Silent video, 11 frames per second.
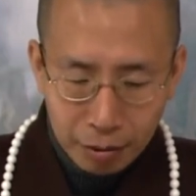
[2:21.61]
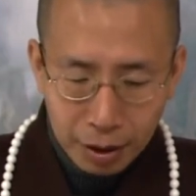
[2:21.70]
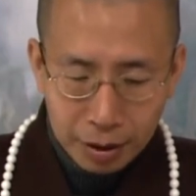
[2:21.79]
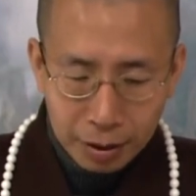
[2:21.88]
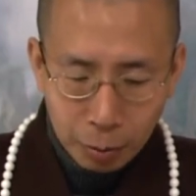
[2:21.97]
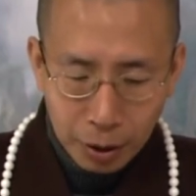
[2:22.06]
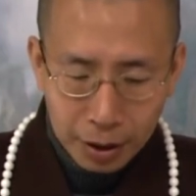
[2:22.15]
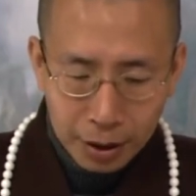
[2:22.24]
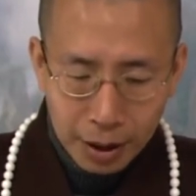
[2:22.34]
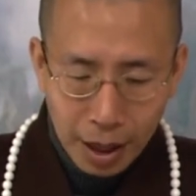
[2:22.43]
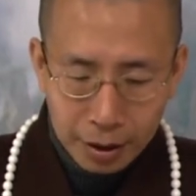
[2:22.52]
问我
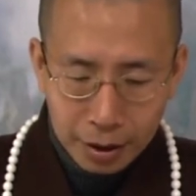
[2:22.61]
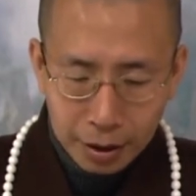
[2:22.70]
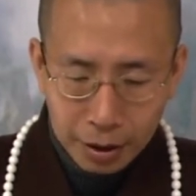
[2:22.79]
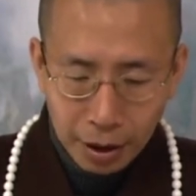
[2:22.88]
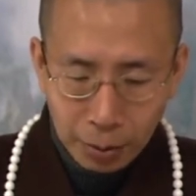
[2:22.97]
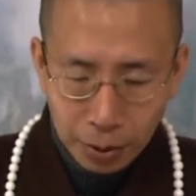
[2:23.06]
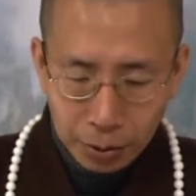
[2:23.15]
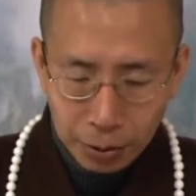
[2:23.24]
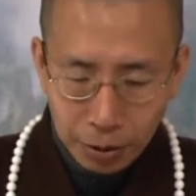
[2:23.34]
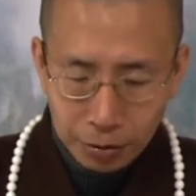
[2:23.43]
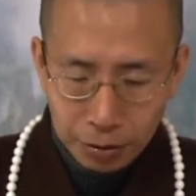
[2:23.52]
的家人知道我
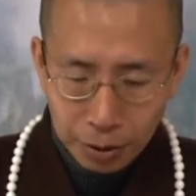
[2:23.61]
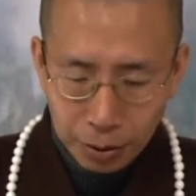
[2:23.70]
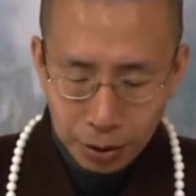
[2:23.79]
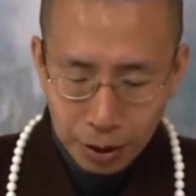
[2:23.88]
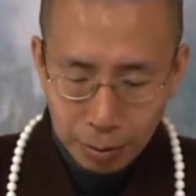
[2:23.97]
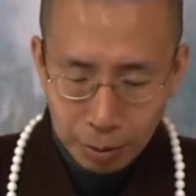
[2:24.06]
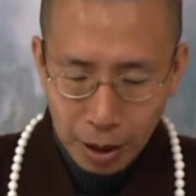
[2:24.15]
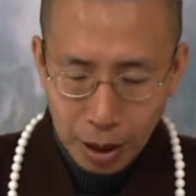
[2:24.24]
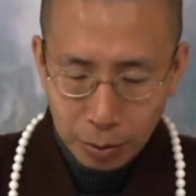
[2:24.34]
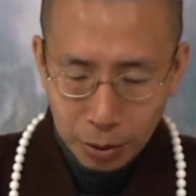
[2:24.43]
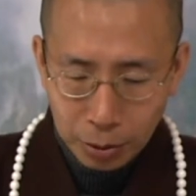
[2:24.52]
学佛，所以不
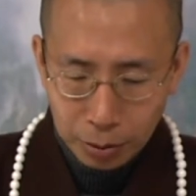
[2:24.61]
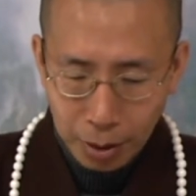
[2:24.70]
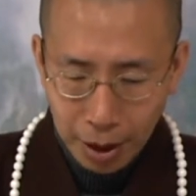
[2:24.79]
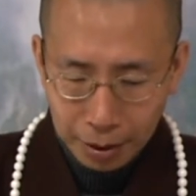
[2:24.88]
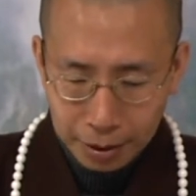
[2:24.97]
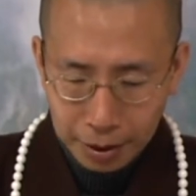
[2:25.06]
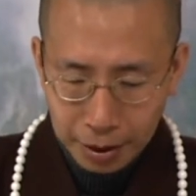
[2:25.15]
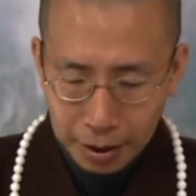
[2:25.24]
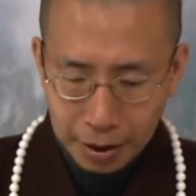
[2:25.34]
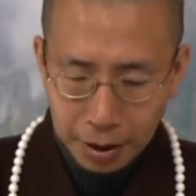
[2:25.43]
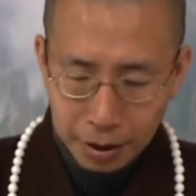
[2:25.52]
让我煮螃蟹，
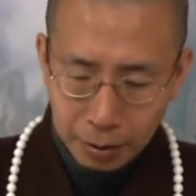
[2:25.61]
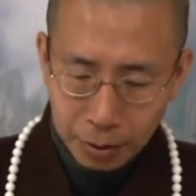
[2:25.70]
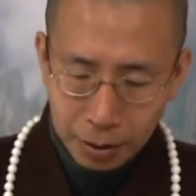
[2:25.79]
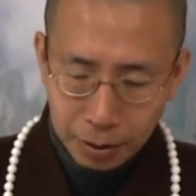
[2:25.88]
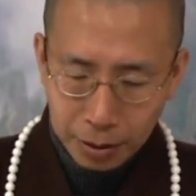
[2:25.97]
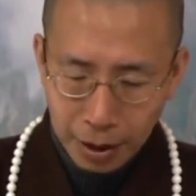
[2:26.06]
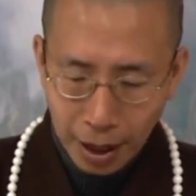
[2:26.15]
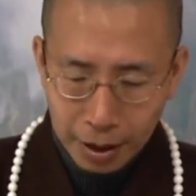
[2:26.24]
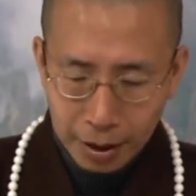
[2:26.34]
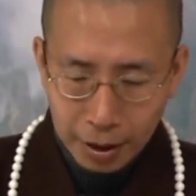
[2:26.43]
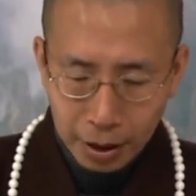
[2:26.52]
可是我又想。